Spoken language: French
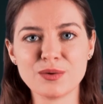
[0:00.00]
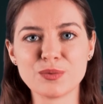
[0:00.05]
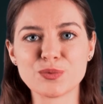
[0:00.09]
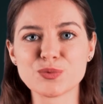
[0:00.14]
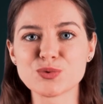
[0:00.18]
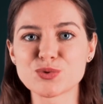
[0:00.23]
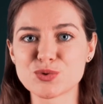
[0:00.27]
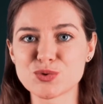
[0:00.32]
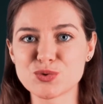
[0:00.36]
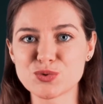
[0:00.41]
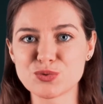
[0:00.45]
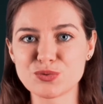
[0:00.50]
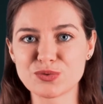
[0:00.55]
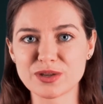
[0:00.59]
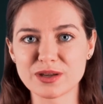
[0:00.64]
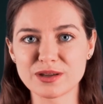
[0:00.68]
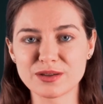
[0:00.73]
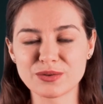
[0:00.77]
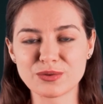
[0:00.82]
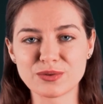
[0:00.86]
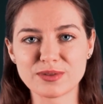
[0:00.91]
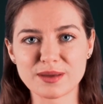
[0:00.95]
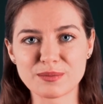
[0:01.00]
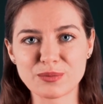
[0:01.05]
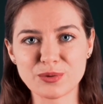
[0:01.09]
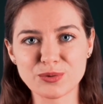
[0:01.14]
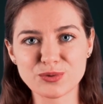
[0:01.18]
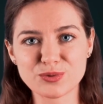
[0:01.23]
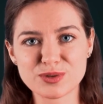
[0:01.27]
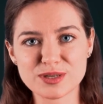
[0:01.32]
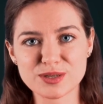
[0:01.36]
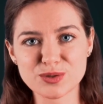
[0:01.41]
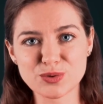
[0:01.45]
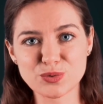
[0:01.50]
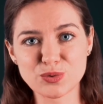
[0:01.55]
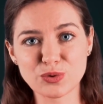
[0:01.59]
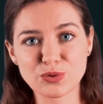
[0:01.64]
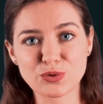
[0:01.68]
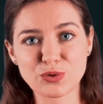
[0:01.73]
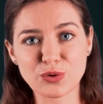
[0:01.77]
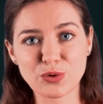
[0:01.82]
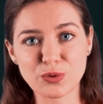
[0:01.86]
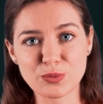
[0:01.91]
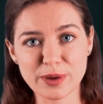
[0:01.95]
On se souvient notamment du discours
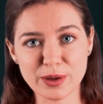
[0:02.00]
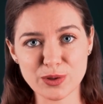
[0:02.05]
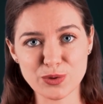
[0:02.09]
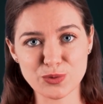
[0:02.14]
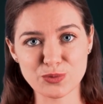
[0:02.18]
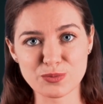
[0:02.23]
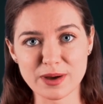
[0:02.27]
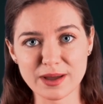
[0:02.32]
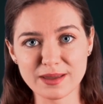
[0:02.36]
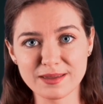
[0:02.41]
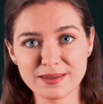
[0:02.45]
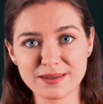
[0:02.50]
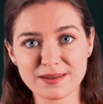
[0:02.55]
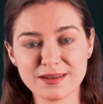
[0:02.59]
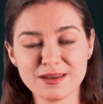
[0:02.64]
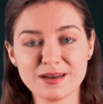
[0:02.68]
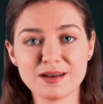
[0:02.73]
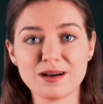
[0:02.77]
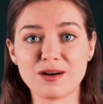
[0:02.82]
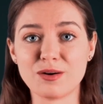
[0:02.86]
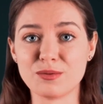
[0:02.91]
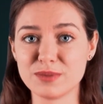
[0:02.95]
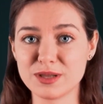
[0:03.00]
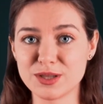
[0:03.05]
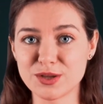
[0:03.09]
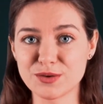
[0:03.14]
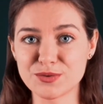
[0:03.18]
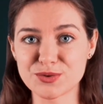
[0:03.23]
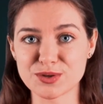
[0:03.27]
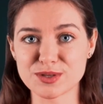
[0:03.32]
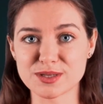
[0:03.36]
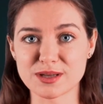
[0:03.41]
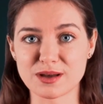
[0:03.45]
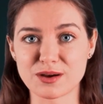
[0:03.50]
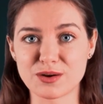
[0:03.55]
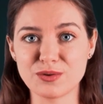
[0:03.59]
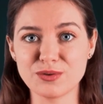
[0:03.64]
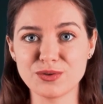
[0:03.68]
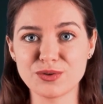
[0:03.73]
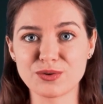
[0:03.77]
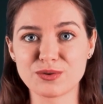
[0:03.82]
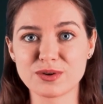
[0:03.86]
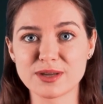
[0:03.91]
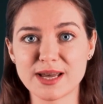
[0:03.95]
de Robert Schuman en
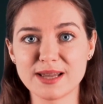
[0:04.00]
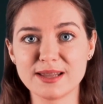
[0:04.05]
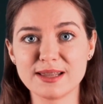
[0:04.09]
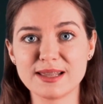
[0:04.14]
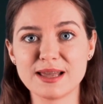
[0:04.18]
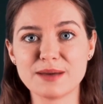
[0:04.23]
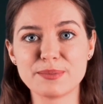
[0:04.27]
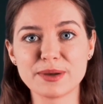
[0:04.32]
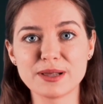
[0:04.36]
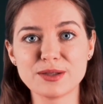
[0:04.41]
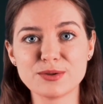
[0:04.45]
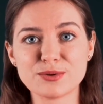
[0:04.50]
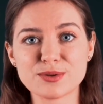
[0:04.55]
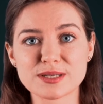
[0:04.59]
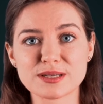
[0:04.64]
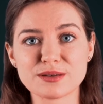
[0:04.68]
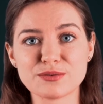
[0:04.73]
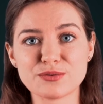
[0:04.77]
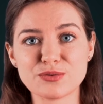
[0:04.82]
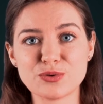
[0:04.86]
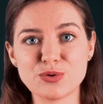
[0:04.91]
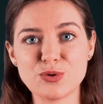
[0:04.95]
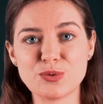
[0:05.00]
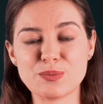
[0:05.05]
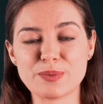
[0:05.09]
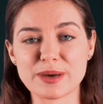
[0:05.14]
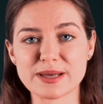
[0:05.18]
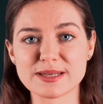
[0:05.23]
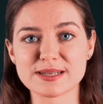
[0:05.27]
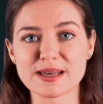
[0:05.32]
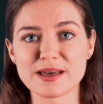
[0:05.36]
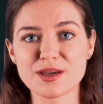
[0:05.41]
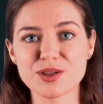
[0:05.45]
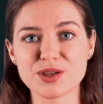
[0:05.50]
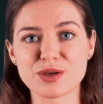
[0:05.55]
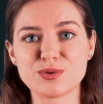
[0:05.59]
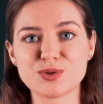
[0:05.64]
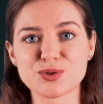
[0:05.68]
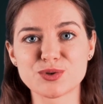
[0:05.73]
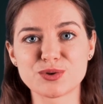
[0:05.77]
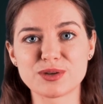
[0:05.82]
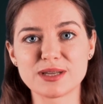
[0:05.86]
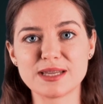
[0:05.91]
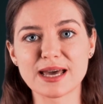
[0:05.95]
1950 dans lequel il appelle de ses voeux le passage à une
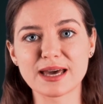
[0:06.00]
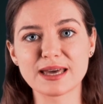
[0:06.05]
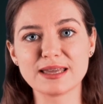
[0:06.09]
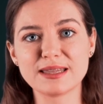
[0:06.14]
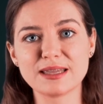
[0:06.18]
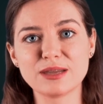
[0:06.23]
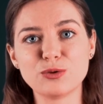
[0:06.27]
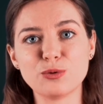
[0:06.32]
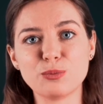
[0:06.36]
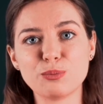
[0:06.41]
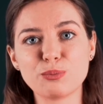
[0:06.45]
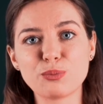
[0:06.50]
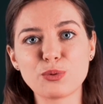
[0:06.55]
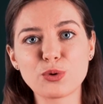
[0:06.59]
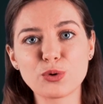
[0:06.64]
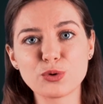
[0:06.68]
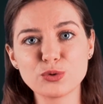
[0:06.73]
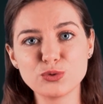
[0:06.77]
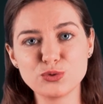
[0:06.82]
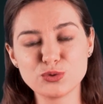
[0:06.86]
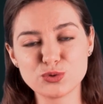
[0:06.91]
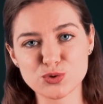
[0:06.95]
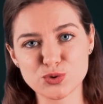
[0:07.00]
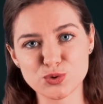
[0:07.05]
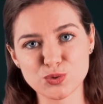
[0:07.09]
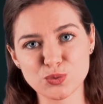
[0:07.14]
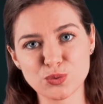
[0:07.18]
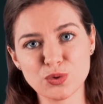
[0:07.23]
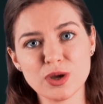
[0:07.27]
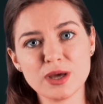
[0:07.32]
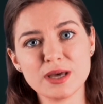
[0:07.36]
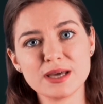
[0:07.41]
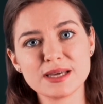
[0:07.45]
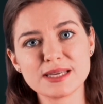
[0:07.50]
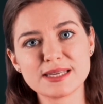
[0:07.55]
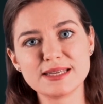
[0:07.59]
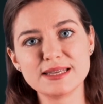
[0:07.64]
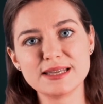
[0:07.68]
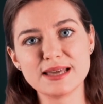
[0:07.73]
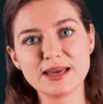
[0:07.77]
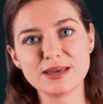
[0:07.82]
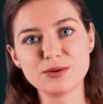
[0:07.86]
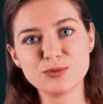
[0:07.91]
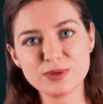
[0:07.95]
solidarité de production qui
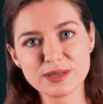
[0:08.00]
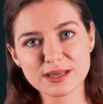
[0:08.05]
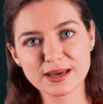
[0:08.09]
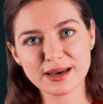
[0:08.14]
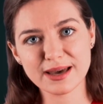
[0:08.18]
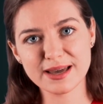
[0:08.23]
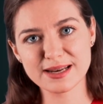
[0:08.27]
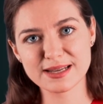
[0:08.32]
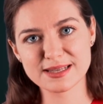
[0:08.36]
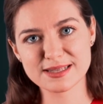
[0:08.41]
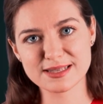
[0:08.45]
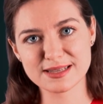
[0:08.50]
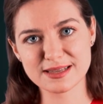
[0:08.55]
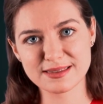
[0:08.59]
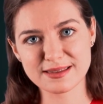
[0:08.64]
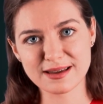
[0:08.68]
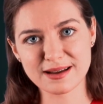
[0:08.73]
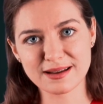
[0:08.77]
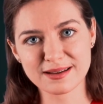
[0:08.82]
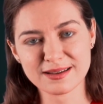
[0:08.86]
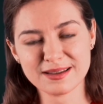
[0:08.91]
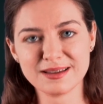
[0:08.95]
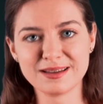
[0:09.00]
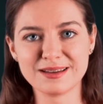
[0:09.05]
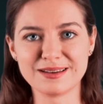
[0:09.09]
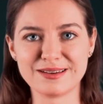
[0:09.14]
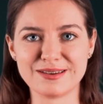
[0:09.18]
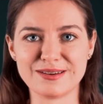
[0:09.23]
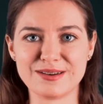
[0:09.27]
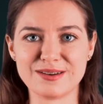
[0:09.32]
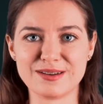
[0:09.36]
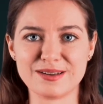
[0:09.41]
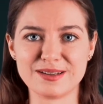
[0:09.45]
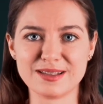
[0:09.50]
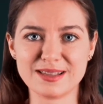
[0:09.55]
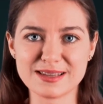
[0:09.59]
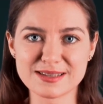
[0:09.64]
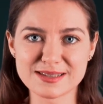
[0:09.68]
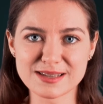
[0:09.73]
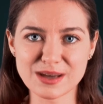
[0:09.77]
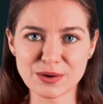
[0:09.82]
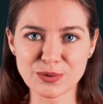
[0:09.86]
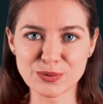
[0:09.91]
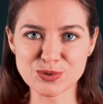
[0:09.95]
unirait les États euh,
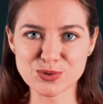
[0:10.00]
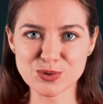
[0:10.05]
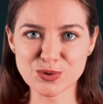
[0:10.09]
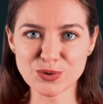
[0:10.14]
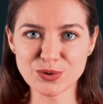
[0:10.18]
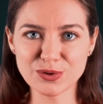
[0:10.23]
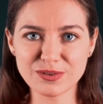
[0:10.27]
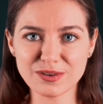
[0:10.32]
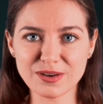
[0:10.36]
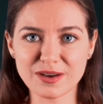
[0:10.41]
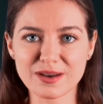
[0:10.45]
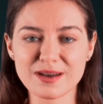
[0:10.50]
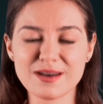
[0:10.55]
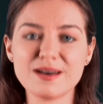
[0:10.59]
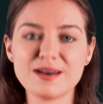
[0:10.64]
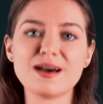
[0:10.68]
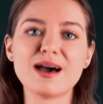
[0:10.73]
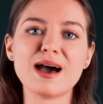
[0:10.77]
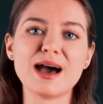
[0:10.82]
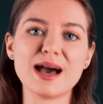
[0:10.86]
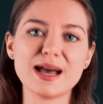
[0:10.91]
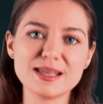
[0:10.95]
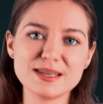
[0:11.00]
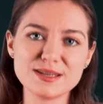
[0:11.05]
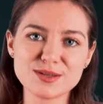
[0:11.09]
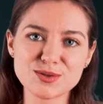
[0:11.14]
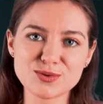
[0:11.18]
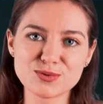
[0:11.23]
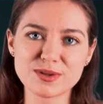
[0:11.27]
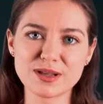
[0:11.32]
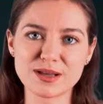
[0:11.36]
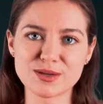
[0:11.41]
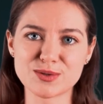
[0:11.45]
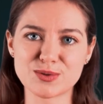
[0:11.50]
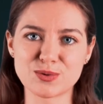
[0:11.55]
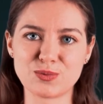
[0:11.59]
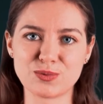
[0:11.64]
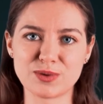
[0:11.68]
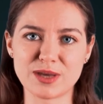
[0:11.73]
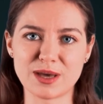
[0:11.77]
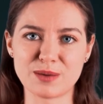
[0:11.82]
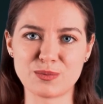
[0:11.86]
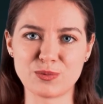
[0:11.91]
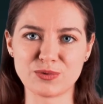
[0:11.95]
les uns aux autres à l'issue de la
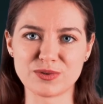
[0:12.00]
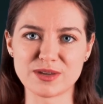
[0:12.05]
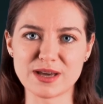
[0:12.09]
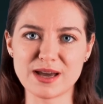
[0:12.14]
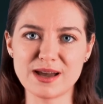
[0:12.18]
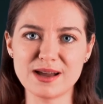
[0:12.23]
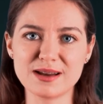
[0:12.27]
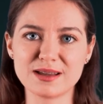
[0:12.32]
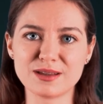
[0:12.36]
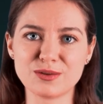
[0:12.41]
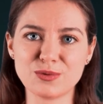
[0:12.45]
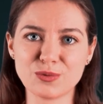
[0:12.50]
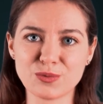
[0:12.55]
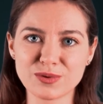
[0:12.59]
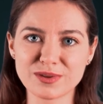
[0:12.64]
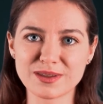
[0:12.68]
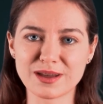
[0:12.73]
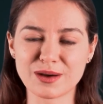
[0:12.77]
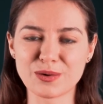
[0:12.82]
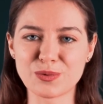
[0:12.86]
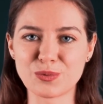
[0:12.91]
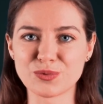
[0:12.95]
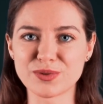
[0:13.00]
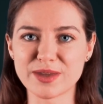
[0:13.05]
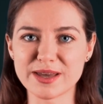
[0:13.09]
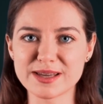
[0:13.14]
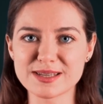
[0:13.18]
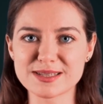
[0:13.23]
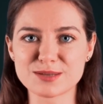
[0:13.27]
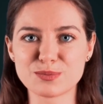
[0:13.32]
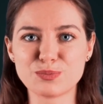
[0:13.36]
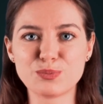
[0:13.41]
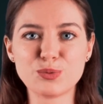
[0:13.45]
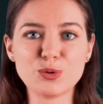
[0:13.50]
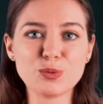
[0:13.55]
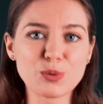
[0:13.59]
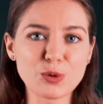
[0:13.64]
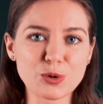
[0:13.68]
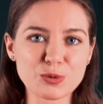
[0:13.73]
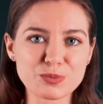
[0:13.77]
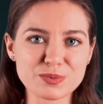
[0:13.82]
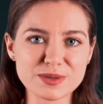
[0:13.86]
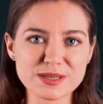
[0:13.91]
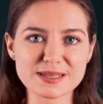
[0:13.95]
Seconde Guerre mondiale et donc d'un contexte peu
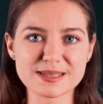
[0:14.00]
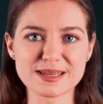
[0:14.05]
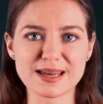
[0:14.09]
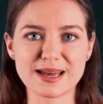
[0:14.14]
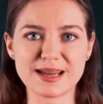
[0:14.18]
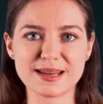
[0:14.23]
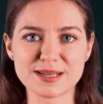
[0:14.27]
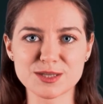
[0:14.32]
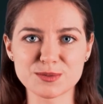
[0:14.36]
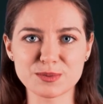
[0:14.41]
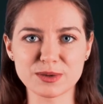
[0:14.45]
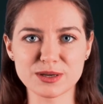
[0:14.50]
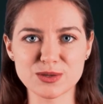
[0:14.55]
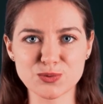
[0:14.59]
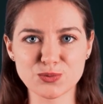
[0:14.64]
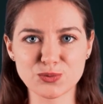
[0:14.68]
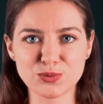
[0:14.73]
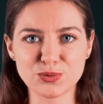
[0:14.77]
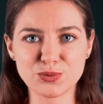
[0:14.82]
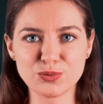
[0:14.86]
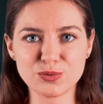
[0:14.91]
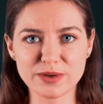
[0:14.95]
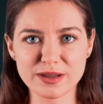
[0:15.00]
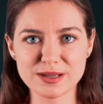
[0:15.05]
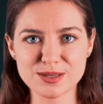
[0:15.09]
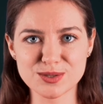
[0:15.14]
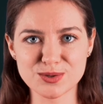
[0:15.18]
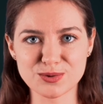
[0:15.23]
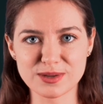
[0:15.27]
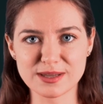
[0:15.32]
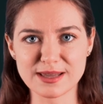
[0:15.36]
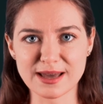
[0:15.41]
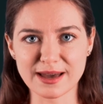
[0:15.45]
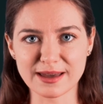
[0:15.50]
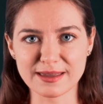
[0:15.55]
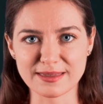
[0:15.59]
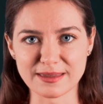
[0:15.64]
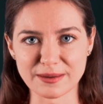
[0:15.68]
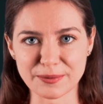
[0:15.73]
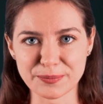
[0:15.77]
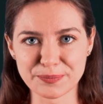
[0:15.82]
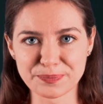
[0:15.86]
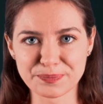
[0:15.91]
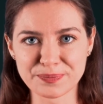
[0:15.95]
propice à l'expression de nouvelles solidarités.